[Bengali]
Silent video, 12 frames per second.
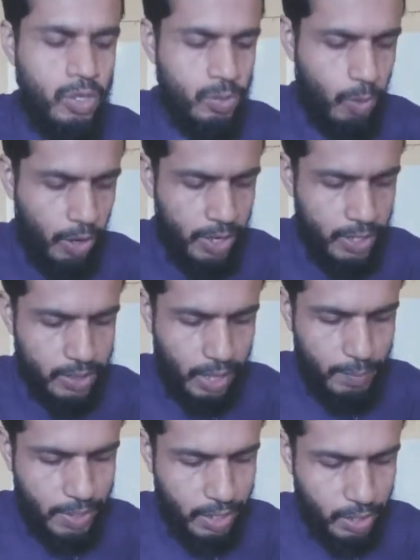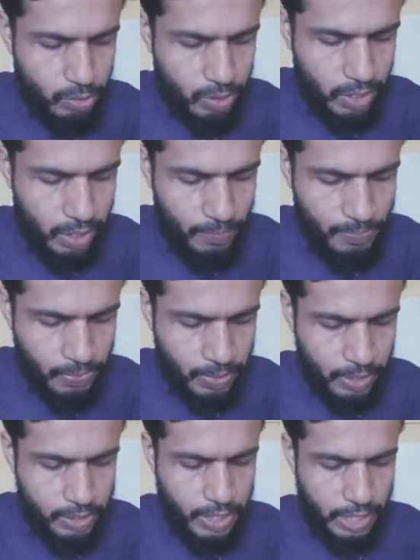ফলে তামিলনাড়ুতে
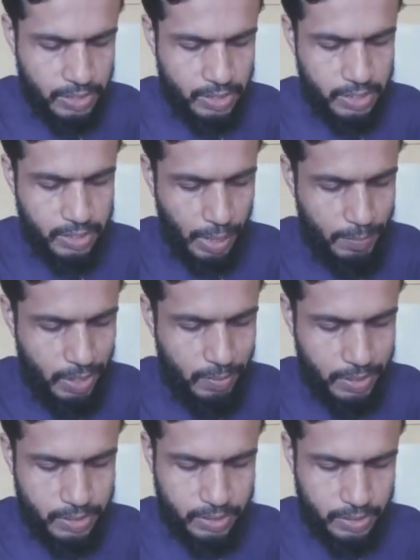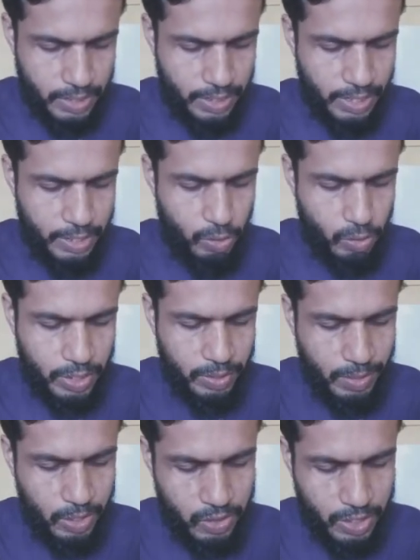জাস্টিস তামিল ভাষ সেখানে দক্ষিণ
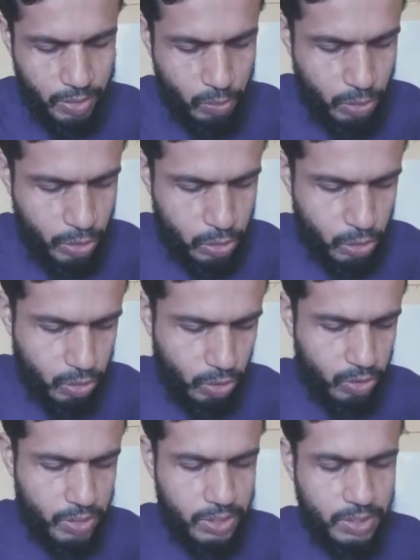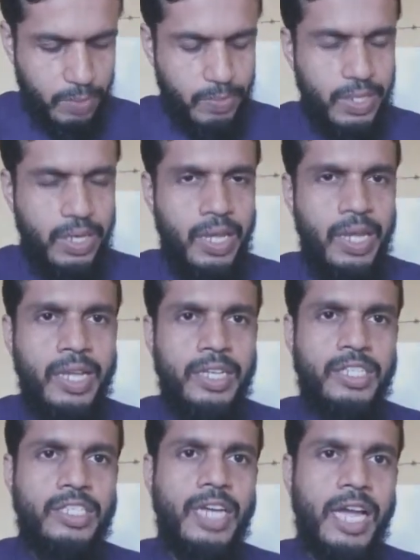ভারতে উনিশশো ষোলো খ্রিস্টাব্দে
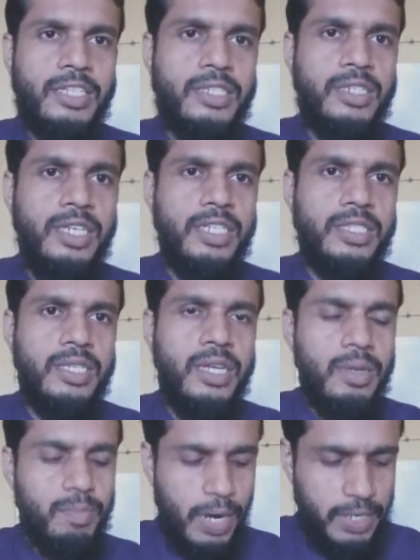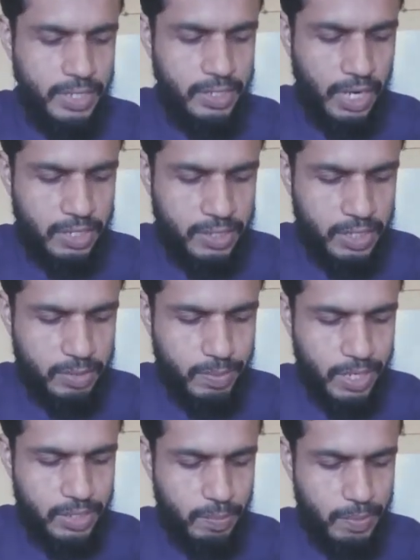জাস্টিস পার্টি জাস্টিস
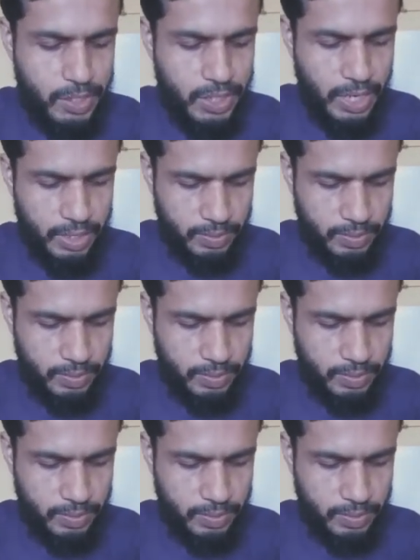মানে হচ্ছে বিচার